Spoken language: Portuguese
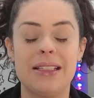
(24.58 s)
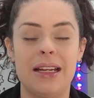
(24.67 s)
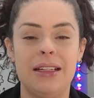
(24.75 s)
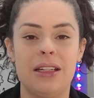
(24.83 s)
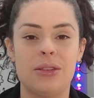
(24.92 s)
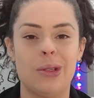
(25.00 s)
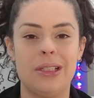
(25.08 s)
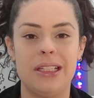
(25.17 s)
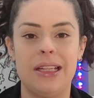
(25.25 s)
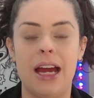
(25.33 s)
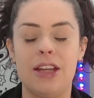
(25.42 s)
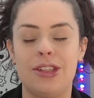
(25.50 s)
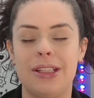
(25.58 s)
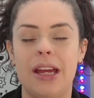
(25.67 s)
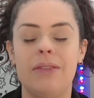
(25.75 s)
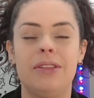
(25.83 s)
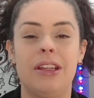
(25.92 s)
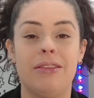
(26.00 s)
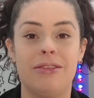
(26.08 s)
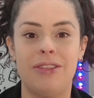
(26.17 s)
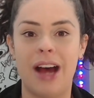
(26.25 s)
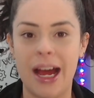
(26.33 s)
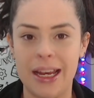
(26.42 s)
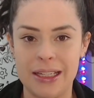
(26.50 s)
aí da sua cidade que deve ter
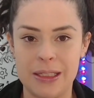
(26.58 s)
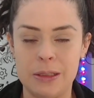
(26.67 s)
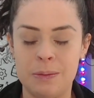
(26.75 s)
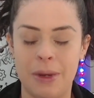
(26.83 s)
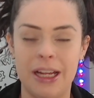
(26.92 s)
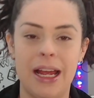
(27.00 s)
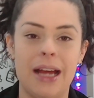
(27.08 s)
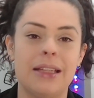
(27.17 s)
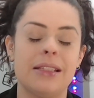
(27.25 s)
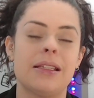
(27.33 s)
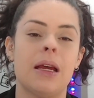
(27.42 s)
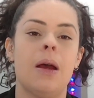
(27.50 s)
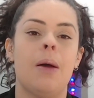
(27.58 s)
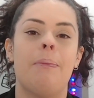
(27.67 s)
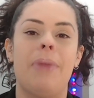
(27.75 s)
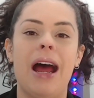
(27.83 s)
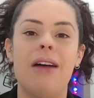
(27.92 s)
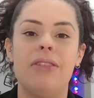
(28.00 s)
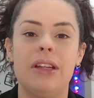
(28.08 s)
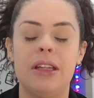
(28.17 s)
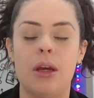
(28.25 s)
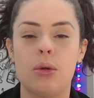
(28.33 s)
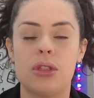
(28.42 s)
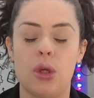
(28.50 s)
várias espalhadas para
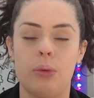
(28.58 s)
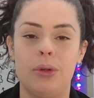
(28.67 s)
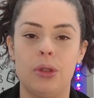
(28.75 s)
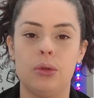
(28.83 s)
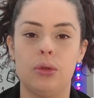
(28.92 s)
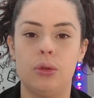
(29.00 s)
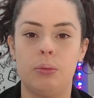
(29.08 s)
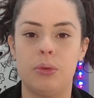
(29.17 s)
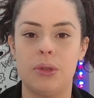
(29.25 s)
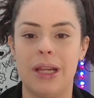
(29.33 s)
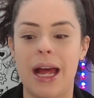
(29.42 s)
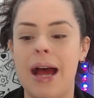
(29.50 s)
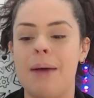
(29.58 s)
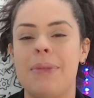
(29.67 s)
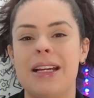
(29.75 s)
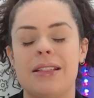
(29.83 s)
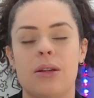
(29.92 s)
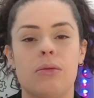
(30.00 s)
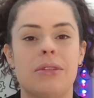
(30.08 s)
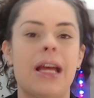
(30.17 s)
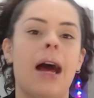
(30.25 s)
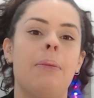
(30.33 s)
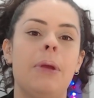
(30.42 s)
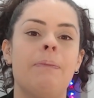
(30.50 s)
vender o seu produto por lá, mas não
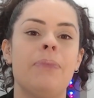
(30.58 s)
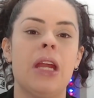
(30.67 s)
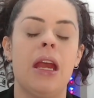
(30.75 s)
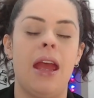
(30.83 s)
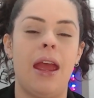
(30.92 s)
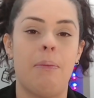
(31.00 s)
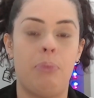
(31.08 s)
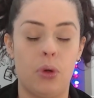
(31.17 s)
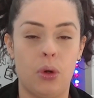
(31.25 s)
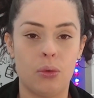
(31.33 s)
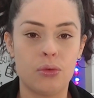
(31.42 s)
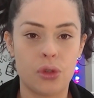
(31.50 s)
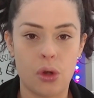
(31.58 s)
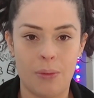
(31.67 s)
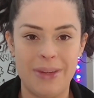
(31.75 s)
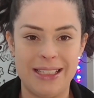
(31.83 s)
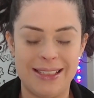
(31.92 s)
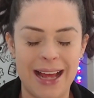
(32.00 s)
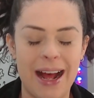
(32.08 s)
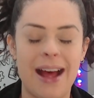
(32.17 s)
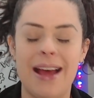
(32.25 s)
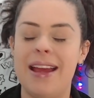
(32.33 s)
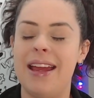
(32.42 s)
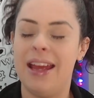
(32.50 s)
sabe é por onde
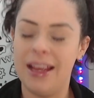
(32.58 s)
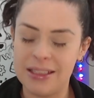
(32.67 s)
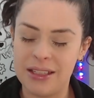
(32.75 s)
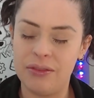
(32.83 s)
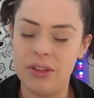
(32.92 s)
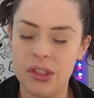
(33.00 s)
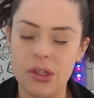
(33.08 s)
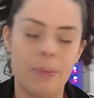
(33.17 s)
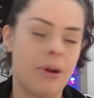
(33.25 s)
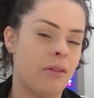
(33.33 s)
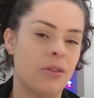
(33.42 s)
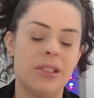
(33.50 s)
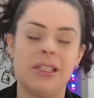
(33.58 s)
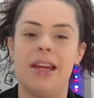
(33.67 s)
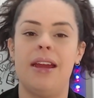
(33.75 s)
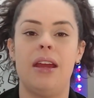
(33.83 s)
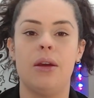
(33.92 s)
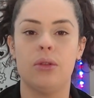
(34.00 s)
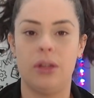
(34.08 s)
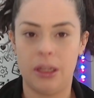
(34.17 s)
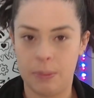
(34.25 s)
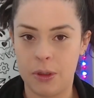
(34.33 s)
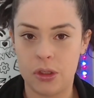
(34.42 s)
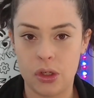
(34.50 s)
começar, esse vídeo é para você, eu tô
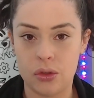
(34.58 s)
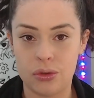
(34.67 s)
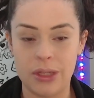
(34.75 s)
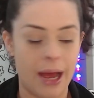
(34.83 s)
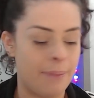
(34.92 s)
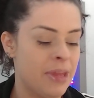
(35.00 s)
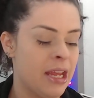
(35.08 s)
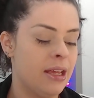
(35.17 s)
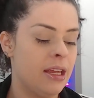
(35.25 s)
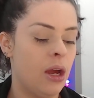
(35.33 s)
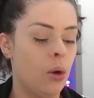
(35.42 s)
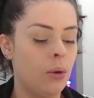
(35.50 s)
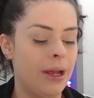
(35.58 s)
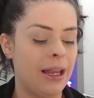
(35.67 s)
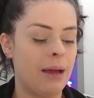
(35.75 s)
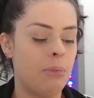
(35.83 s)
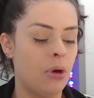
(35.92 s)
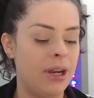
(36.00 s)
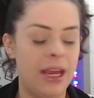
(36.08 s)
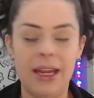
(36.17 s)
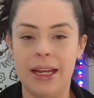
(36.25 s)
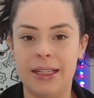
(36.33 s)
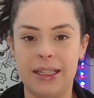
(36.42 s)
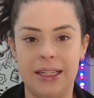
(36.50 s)
aqui para te ajudar. Eu
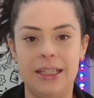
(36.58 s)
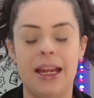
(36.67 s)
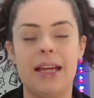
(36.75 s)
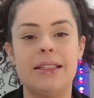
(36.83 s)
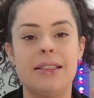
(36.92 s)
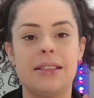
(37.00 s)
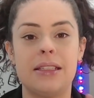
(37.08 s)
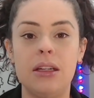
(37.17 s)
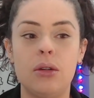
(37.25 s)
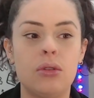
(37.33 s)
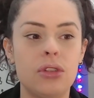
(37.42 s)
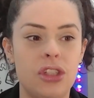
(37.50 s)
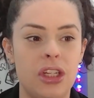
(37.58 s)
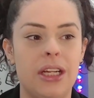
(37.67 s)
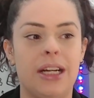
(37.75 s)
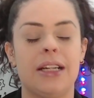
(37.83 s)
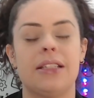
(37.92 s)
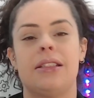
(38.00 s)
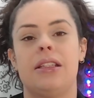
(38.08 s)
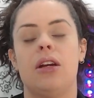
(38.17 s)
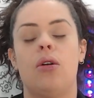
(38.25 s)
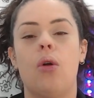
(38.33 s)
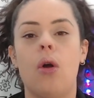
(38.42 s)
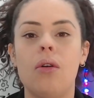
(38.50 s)
elaborei aqui, né, cinco dicas que
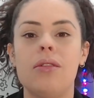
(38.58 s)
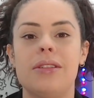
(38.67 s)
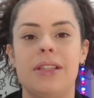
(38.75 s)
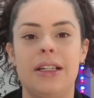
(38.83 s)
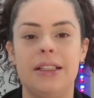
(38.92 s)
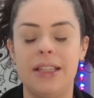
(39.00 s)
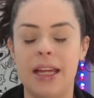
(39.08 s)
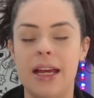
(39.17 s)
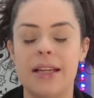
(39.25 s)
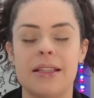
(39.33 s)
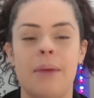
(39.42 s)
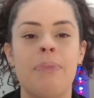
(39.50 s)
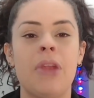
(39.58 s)
com certeza